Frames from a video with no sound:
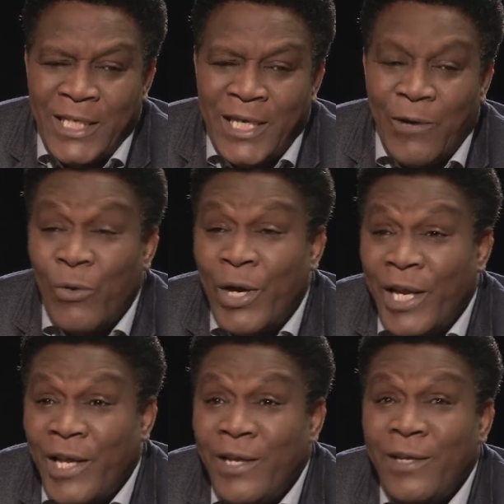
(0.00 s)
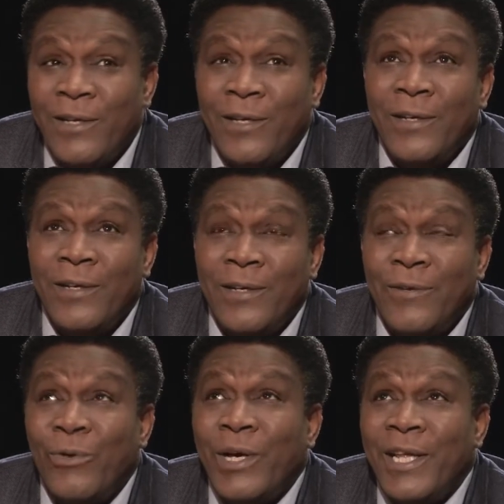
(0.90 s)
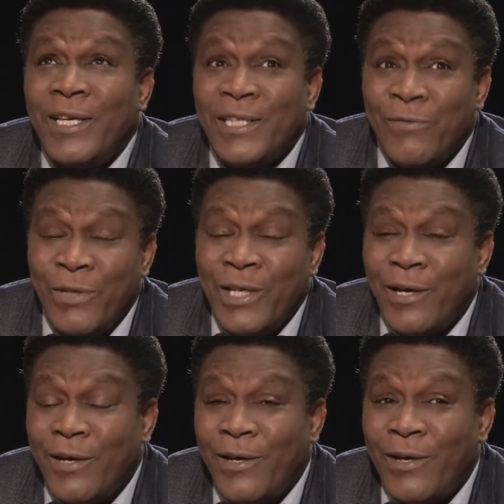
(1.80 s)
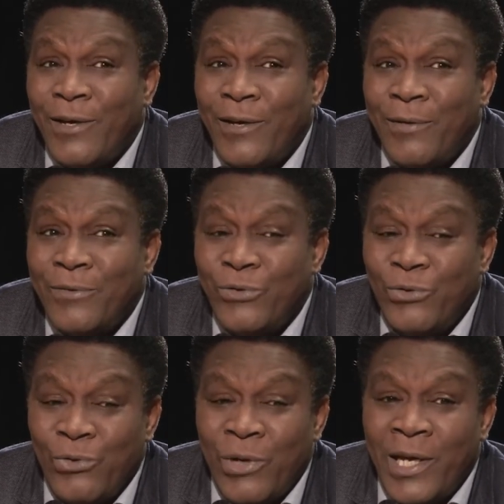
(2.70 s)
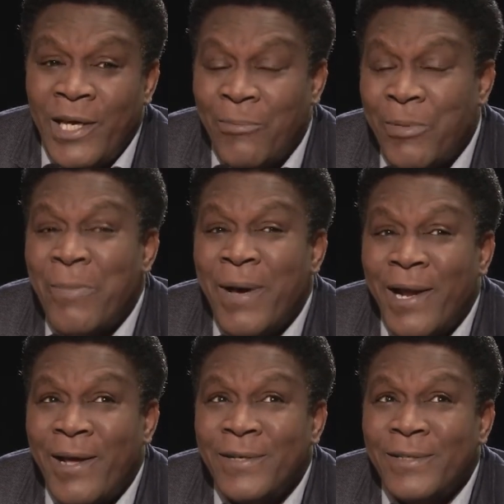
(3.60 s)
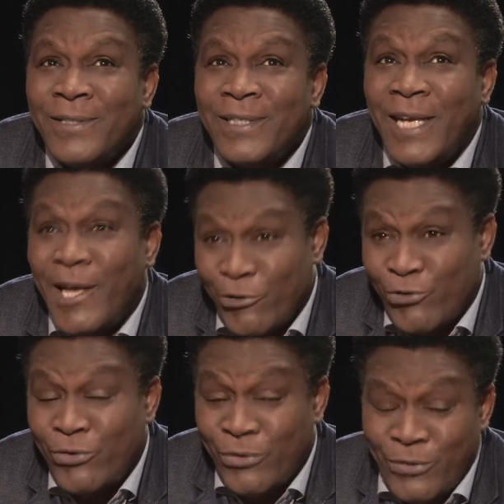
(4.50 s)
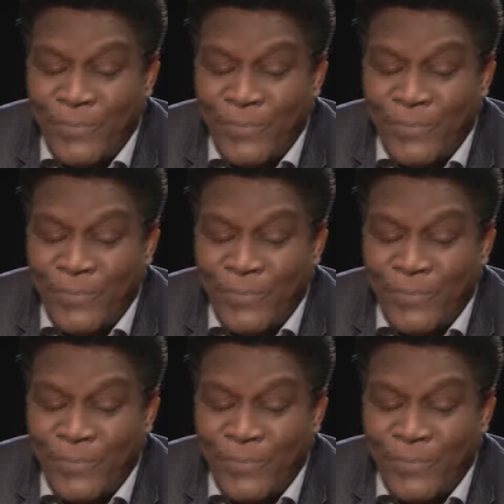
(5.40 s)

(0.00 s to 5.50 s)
Il y a Wari, Wari ça veut dire en Djula et en Bambara, c'est l'argent.